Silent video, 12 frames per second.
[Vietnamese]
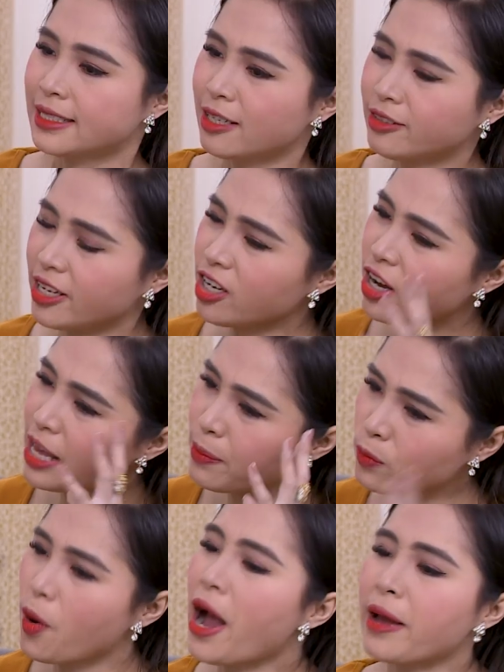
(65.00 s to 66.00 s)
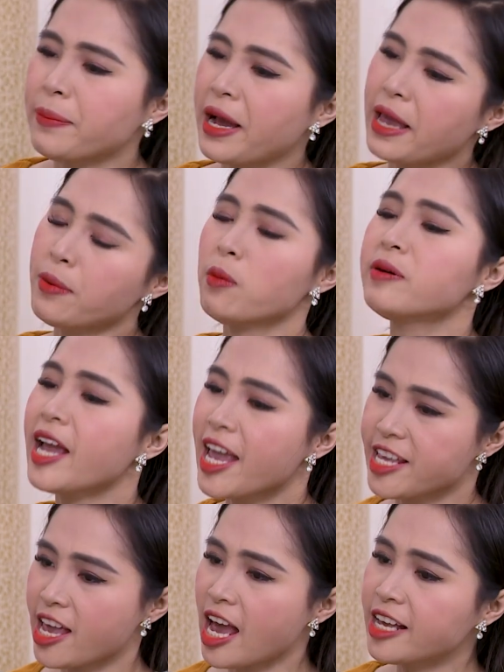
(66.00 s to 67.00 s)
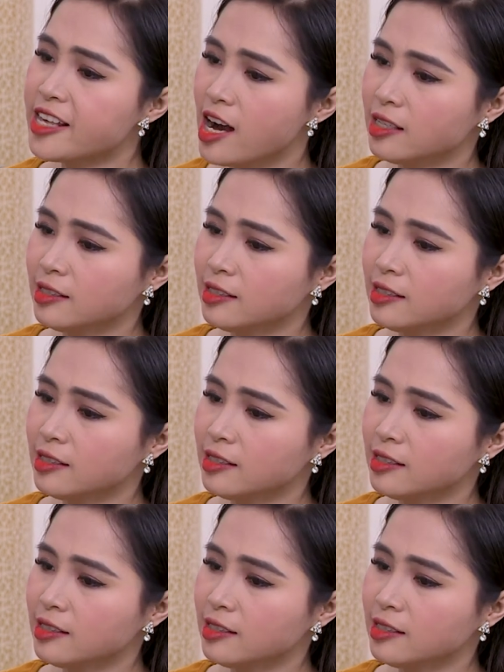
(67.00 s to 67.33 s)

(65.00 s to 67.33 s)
Sao chị nói em hoài mà em không nghe vậy hả Dân?